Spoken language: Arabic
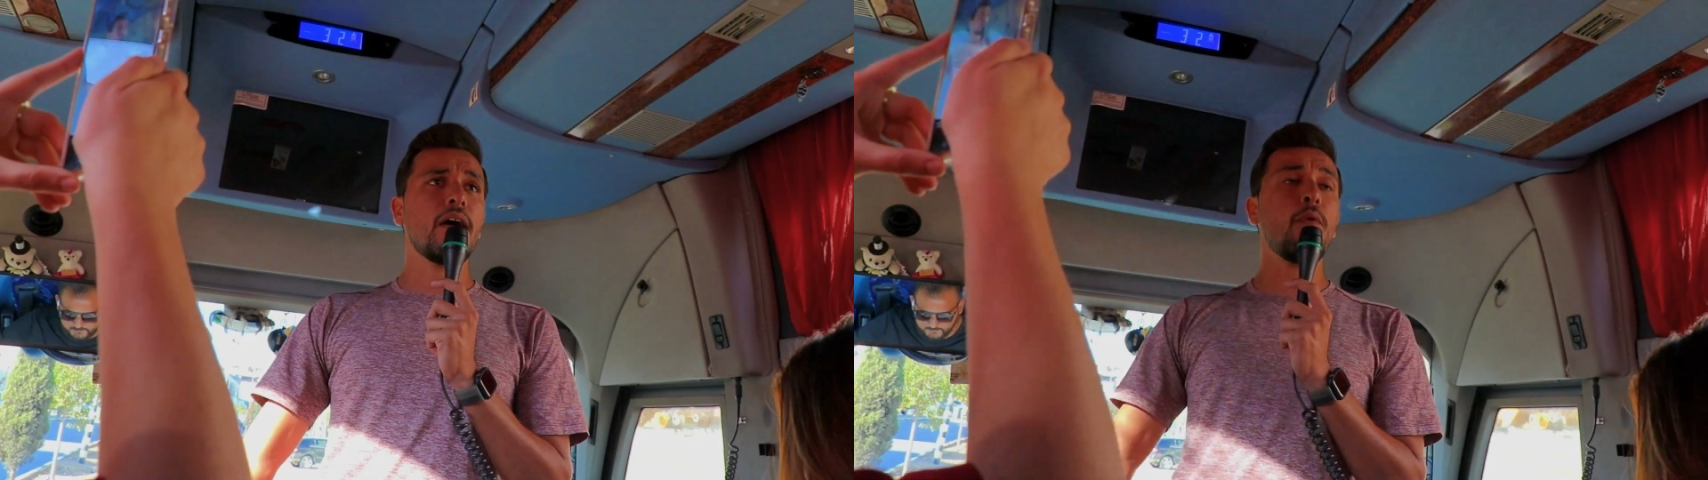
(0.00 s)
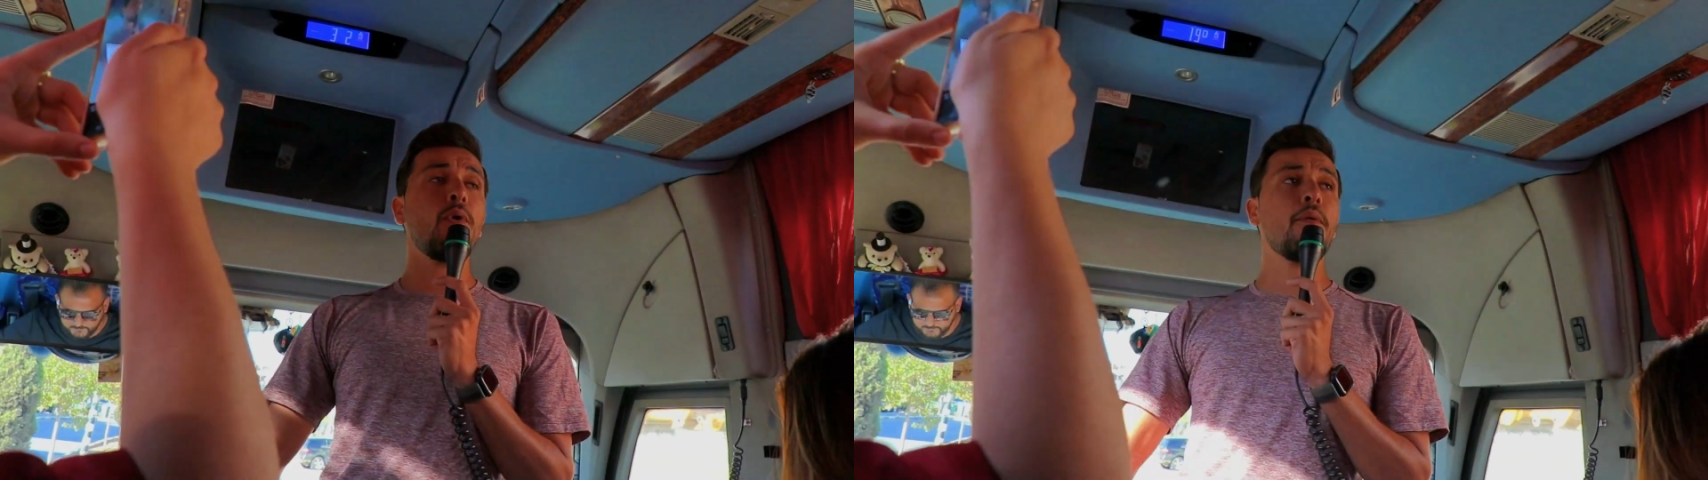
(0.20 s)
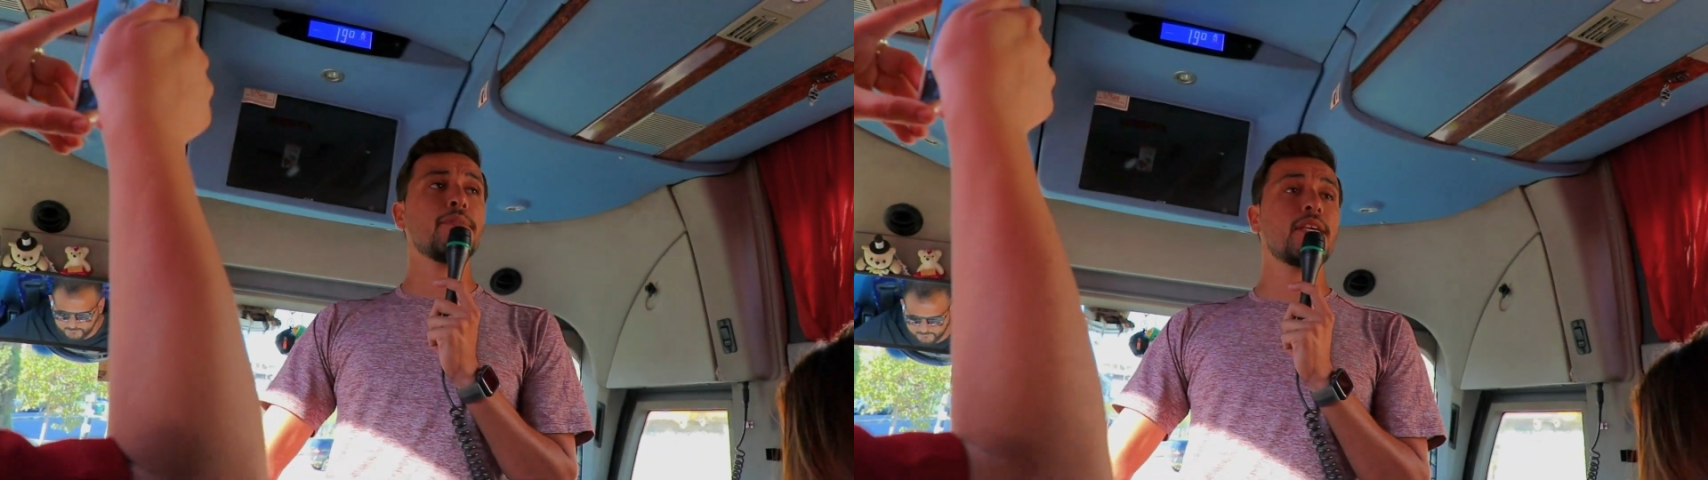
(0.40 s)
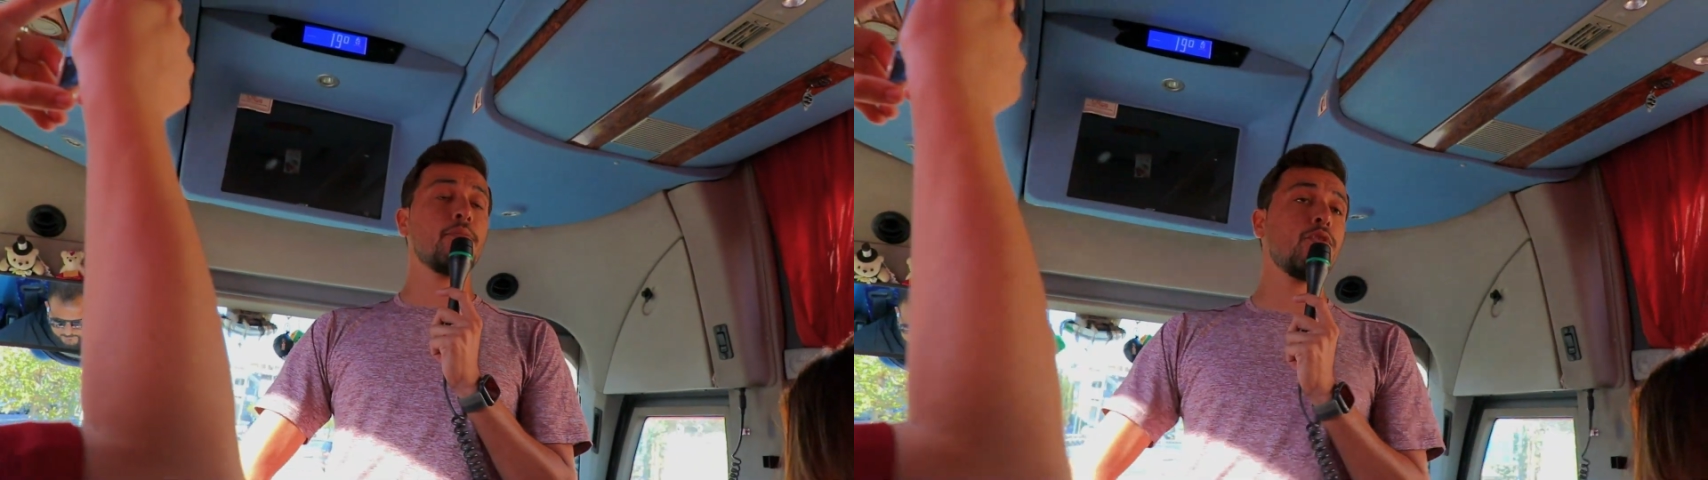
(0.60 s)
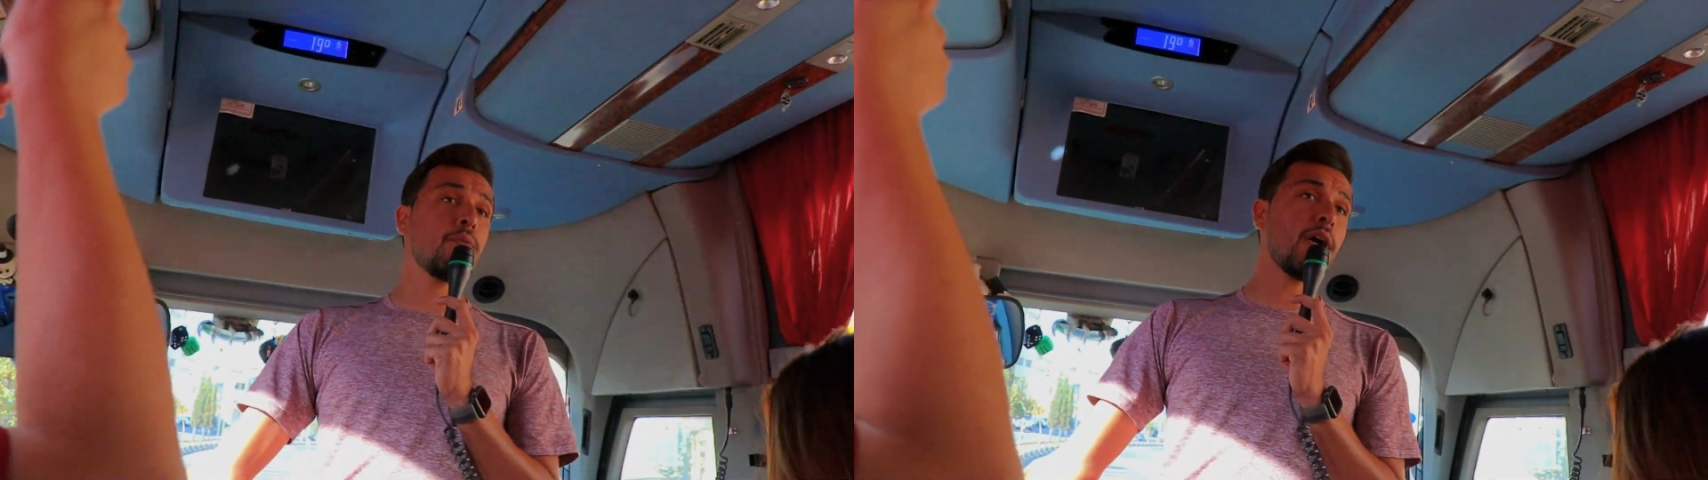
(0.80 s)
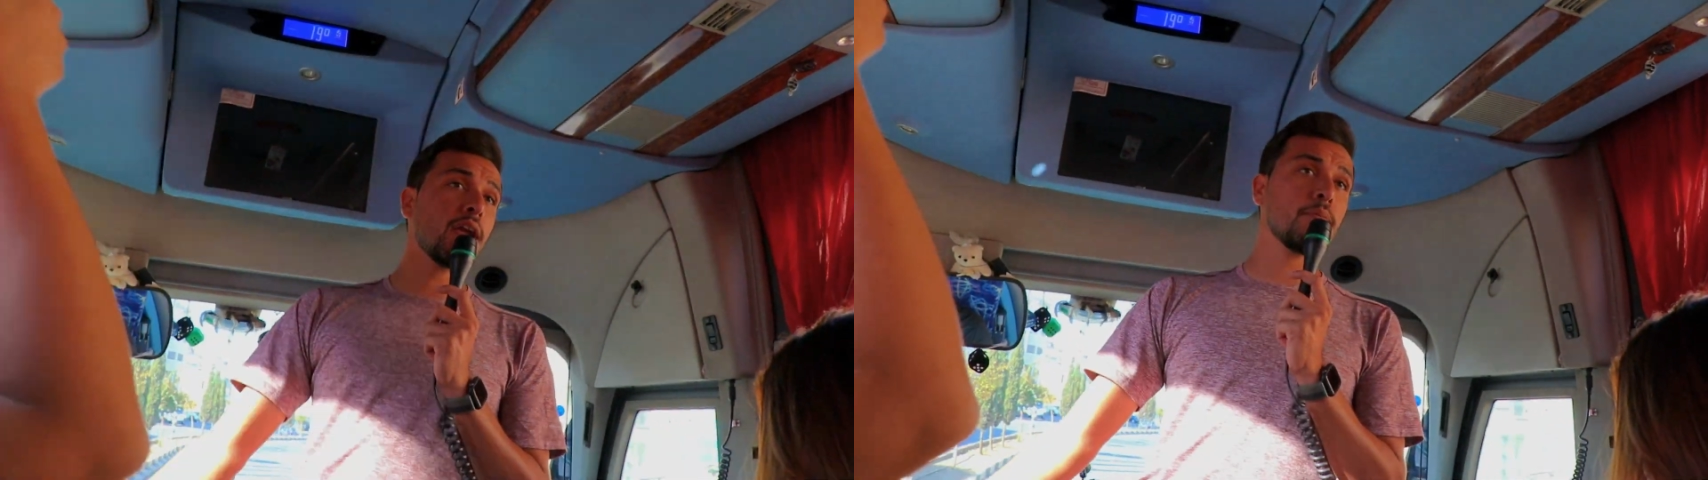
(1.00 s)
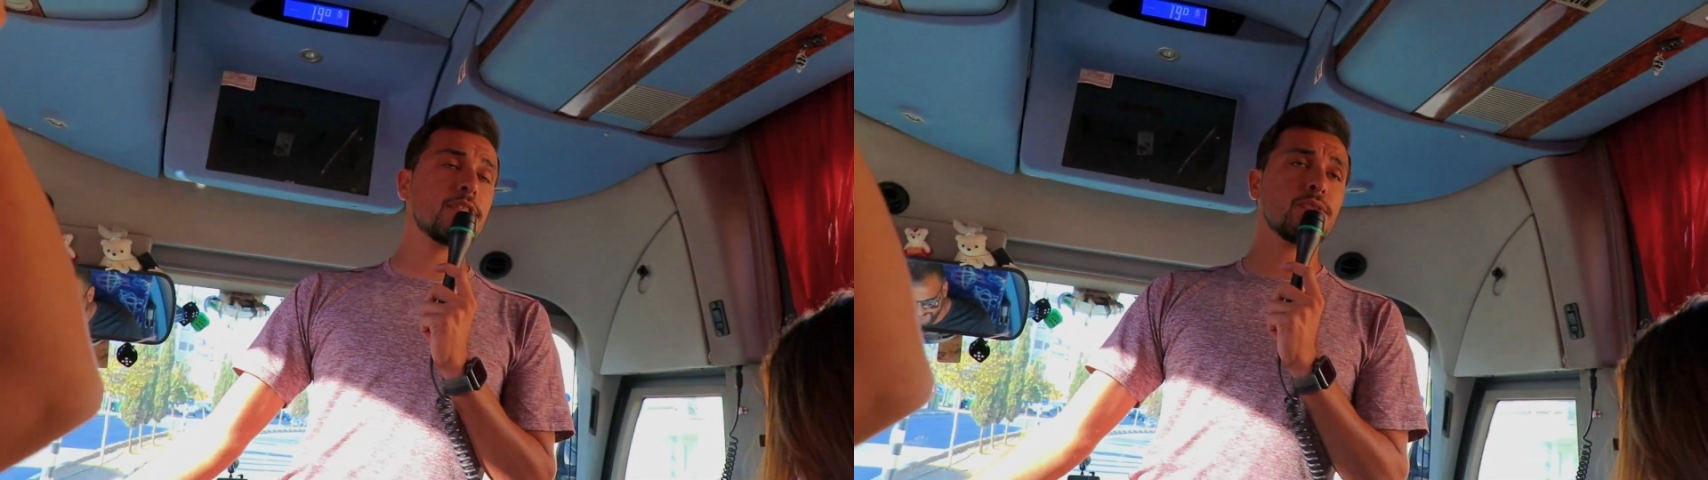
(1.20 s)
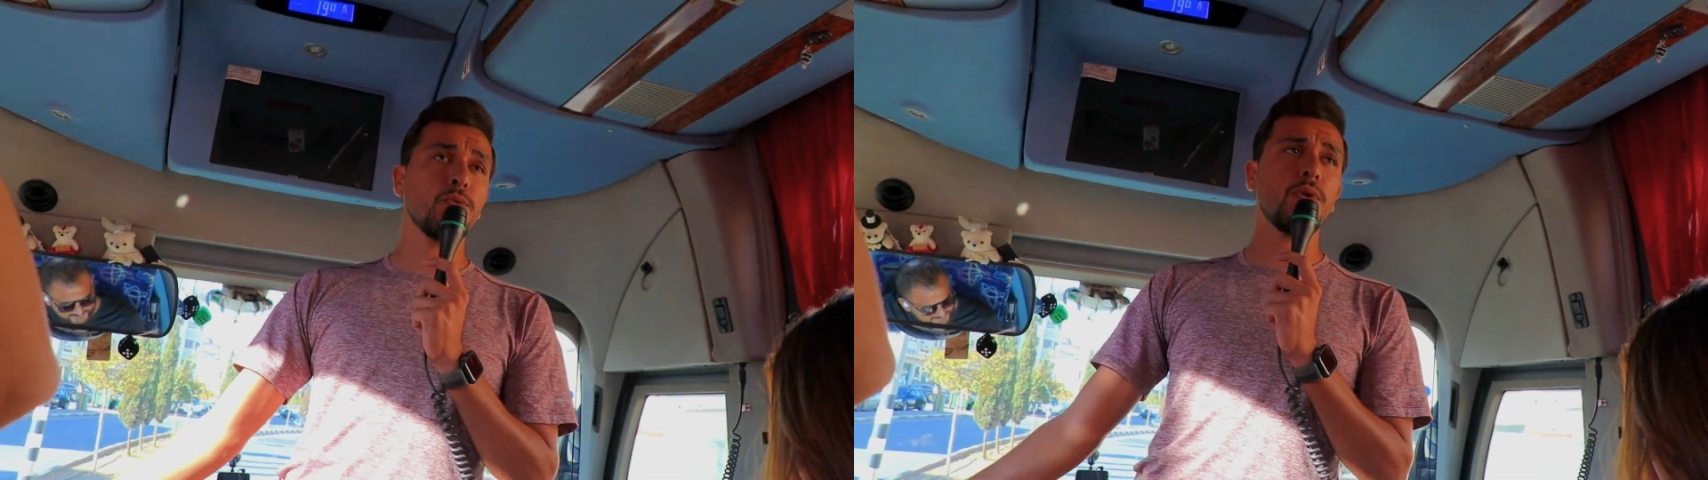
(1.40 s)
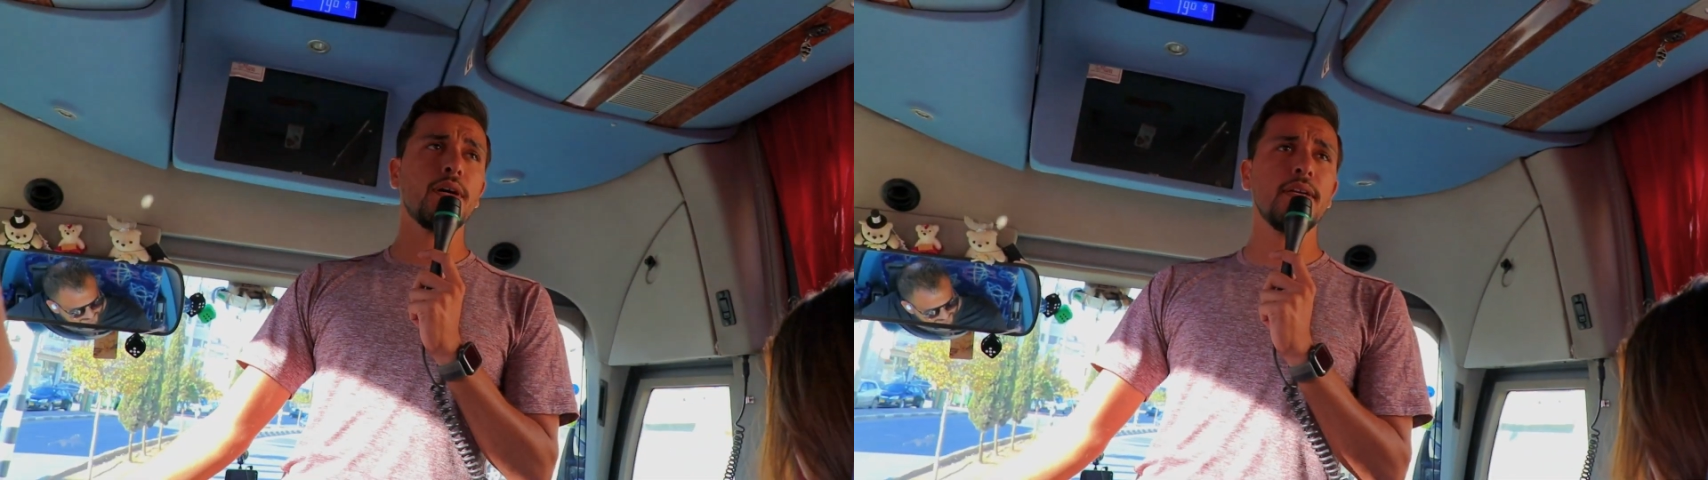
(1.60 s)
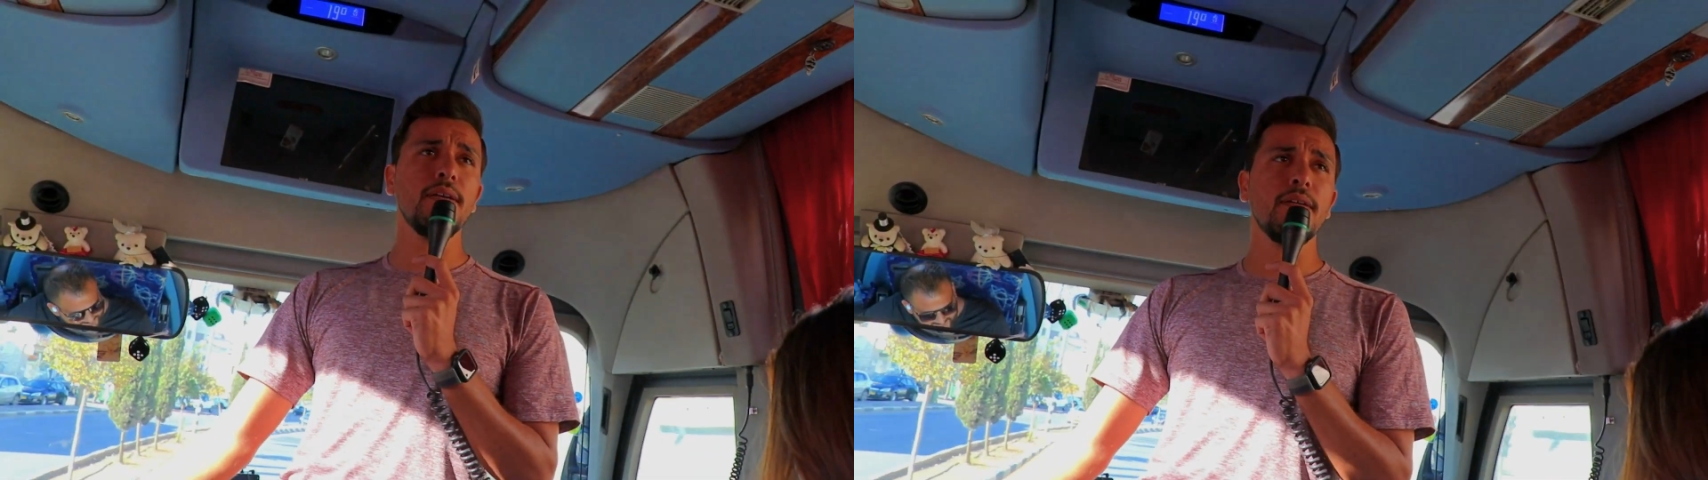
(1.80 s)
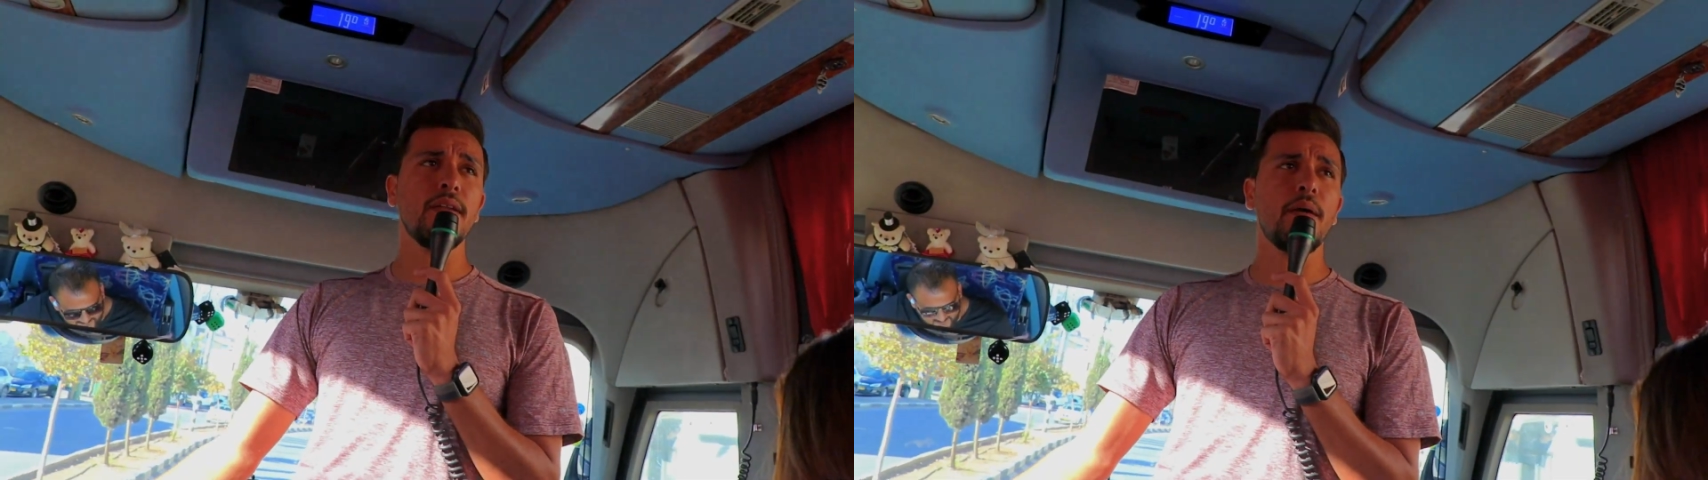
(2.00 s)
أو بسموهم عرب الصواني